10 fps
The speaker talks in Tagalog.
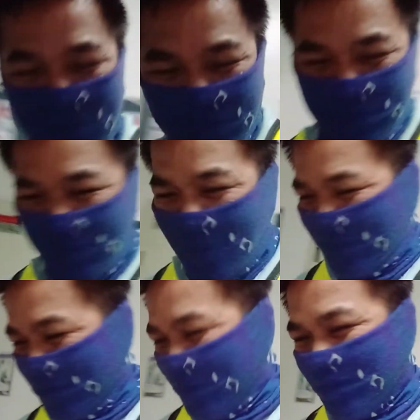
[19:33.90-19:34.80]
natin
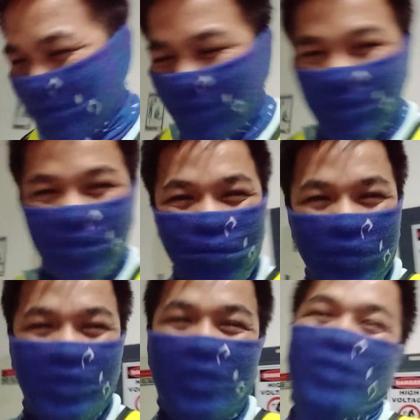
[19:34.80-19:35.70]
sila no? at kung ano yung
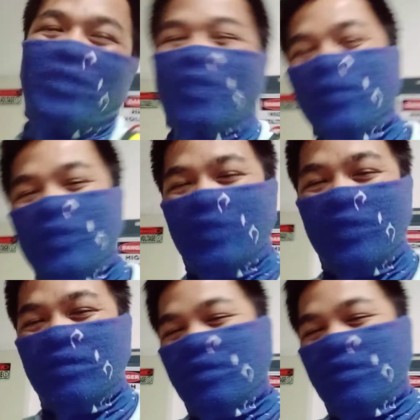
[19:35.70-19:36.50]
pwede natin gawin at